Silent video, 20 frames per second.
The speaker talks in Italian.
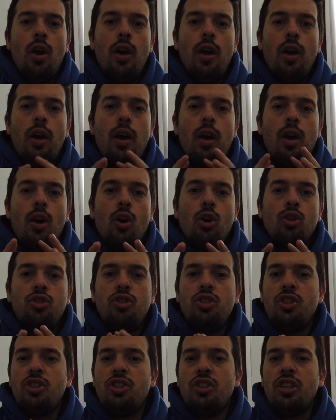Eh,
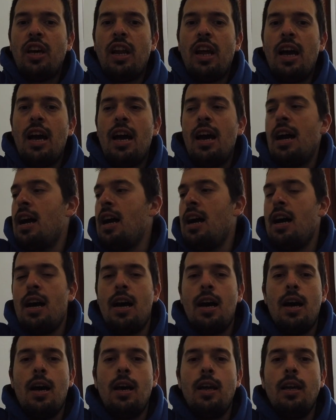oggi
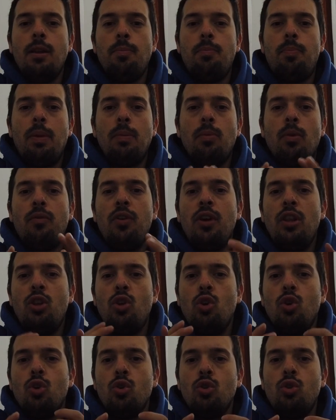sarà il primo
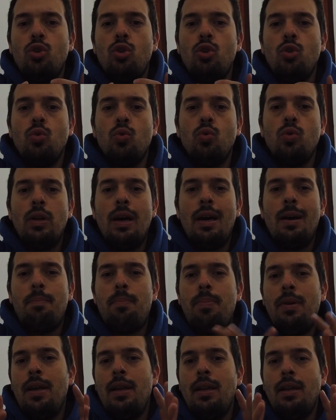video di una
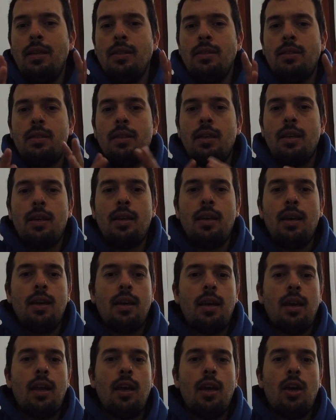playlist che
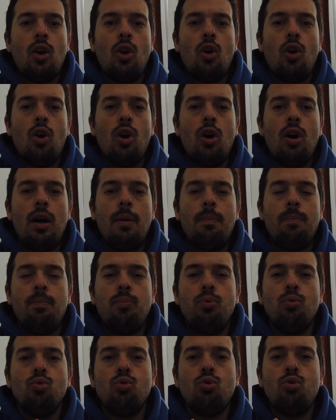creerò
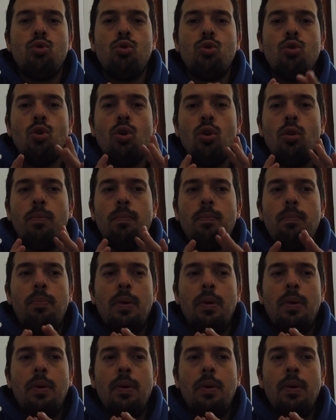appunto